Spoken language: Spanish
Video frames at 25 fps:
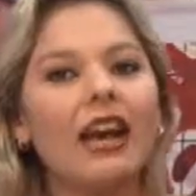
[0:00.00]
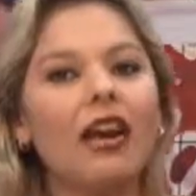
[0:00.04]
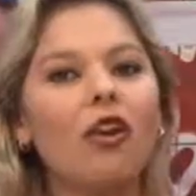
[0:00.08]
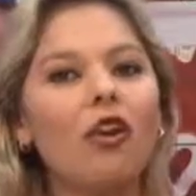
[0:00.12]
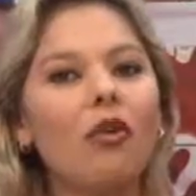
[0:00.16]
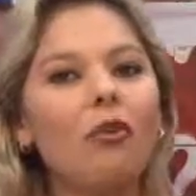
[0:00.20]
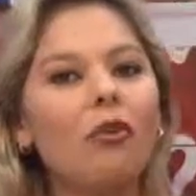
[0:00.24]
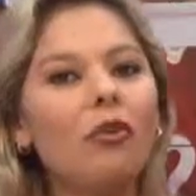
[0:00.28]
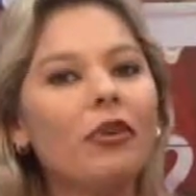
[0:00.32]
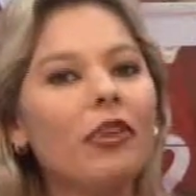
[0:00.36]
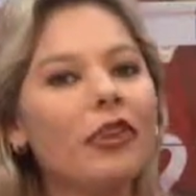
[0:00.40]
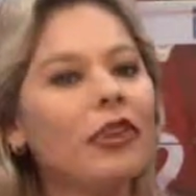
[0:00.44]

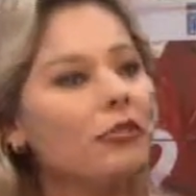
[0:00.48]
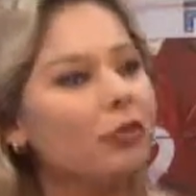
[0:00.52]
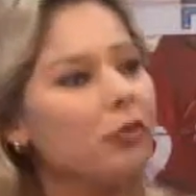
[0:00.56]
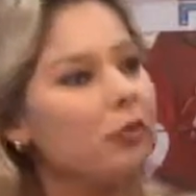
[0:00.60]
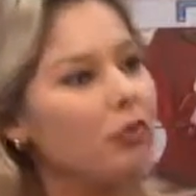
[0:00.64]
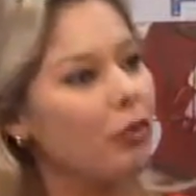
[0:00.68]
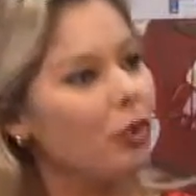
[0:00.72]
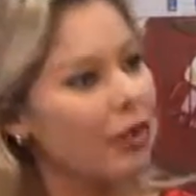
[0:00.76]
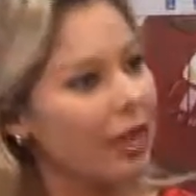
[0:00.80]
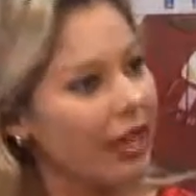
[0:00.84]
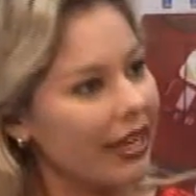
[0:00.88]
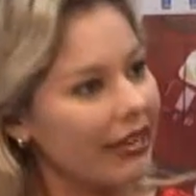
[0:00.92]
cómo
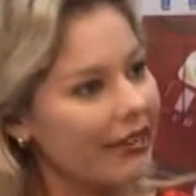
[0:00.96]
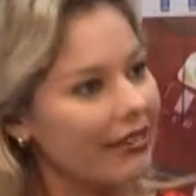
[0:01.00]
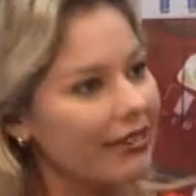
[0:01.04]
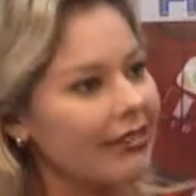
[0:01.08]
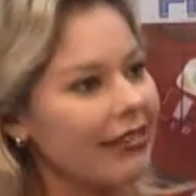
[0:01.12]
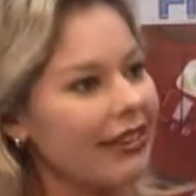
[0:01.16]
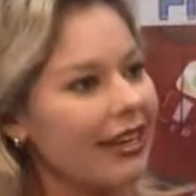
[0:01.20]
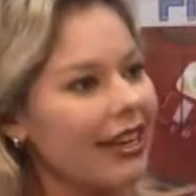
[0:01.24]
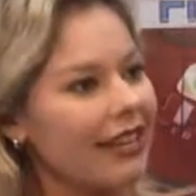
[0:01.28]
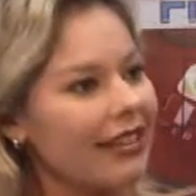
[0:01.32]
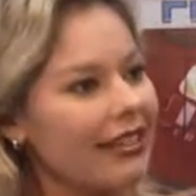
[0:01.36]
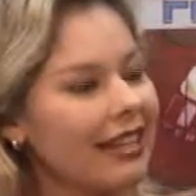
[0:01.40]

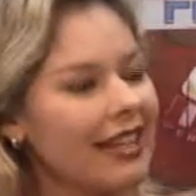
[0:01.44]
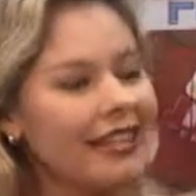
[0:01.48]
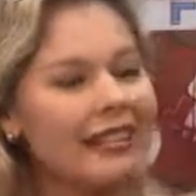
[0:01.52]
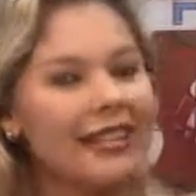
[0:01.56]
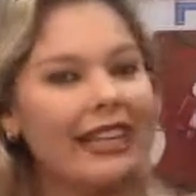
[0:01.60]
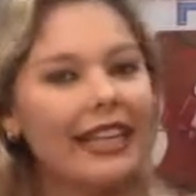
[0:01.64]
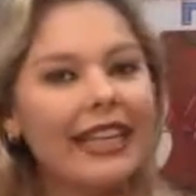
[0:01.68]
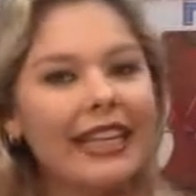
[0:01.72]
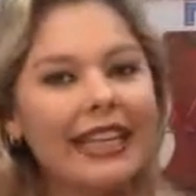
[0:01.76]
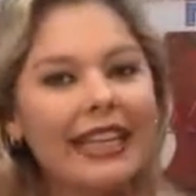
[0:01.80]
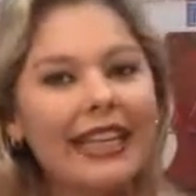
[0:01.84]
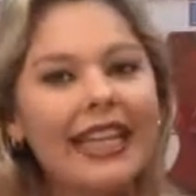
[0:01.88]
después, tras la
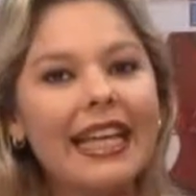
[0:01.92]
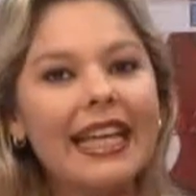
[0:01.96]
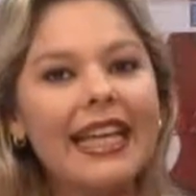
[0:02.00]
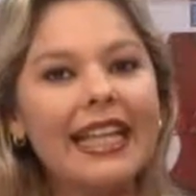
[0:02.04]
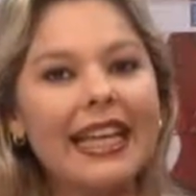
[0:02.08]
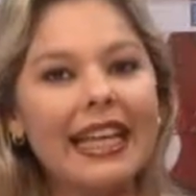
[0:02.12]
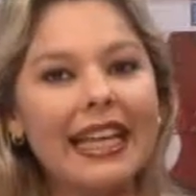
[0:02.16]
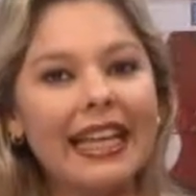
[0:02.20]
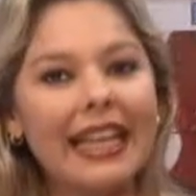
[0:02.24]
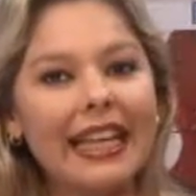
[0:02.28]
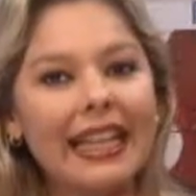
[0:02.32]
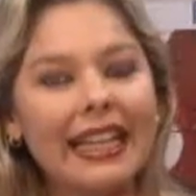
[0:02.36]
salida
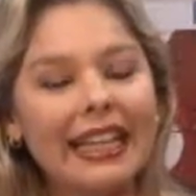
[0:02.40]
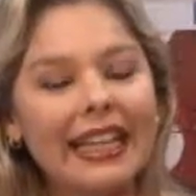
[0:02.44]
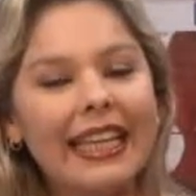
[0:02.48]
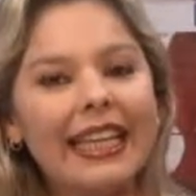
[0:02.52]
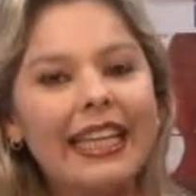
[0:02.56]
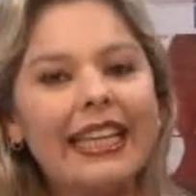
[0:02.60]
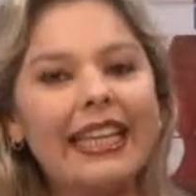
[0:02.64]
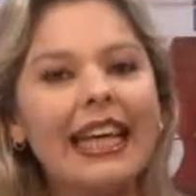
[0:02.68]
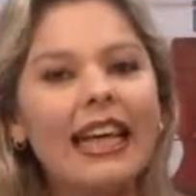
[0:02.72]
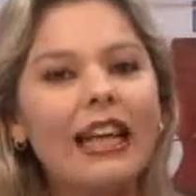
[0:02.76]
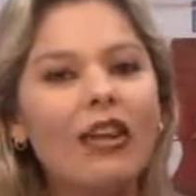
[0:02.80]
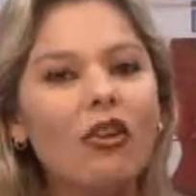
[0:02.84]
de
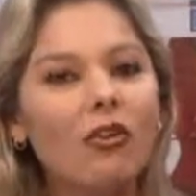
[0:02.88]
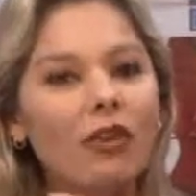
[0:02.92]
Argentina,